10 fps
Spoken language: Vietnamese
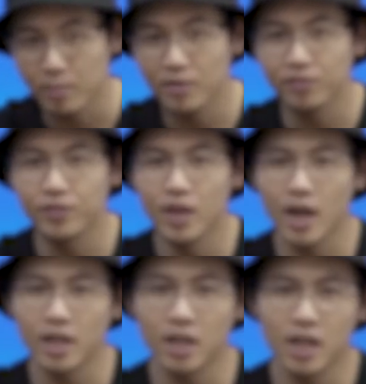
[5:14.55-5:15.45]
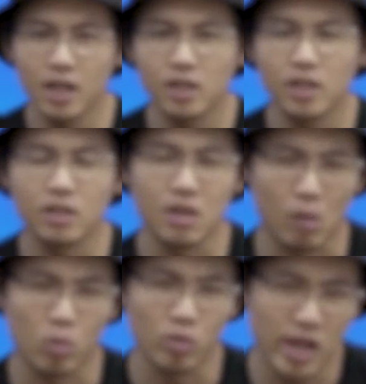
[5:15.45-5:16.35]
Bên phía SSD thì
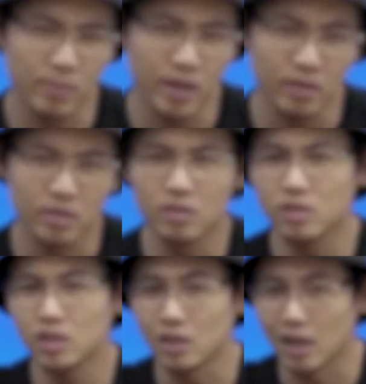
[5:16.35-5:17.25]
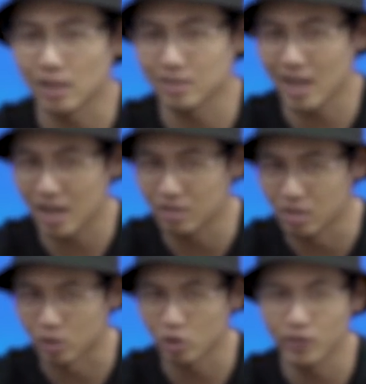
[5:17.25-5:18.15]
đọc cũng khiếp đấy, nhưng chỉ là già
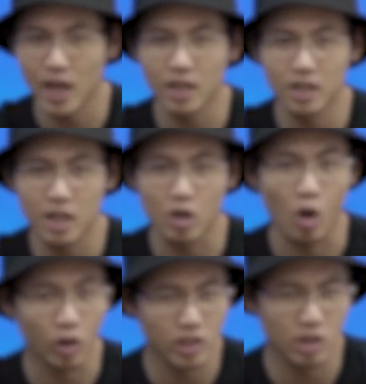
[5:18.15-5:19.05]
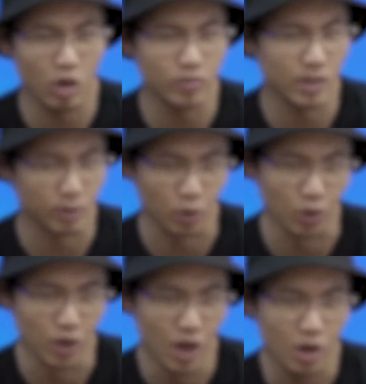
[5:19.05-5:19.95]
nửa so với HDD có Intel Optane mà
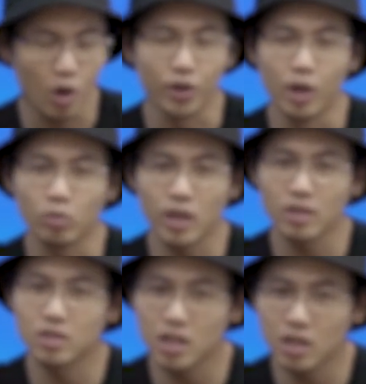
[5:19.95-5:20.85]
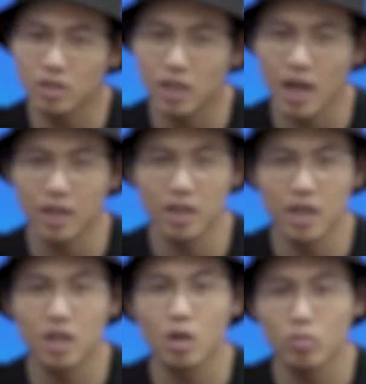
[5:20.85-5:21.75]
thôi còn nếu test riêng trên
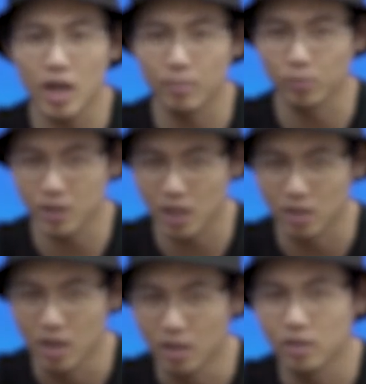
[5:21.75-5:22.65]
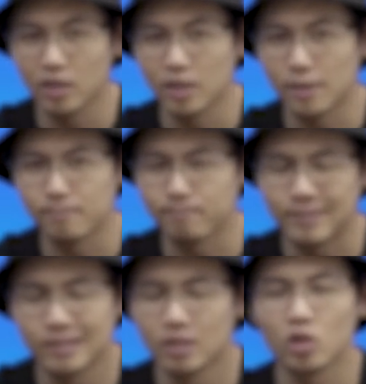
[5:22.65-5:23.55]
HDD không kèm Optane thì um,
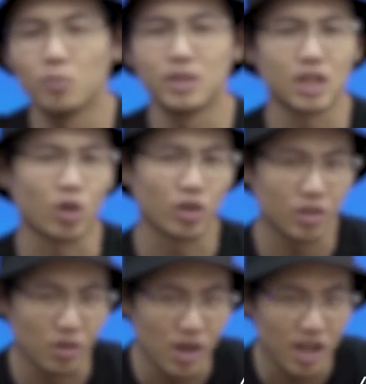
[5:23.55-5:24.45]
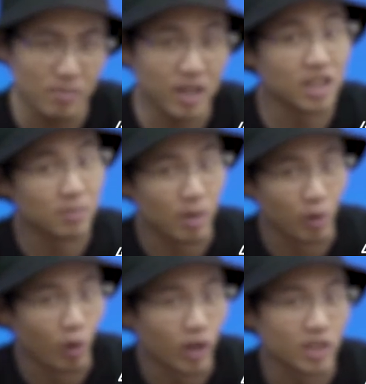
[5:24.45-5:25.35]
thôi mình chả nói nữa đâu các bạn nhìn biểu
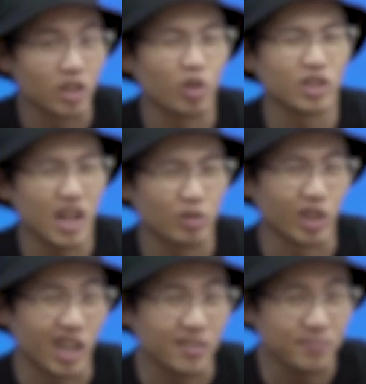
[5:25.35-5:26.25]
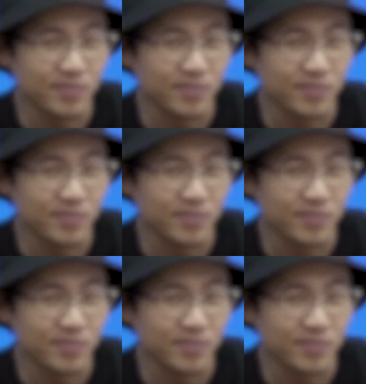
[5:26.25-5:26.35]
đồ là thấy nó thế nào rồi ha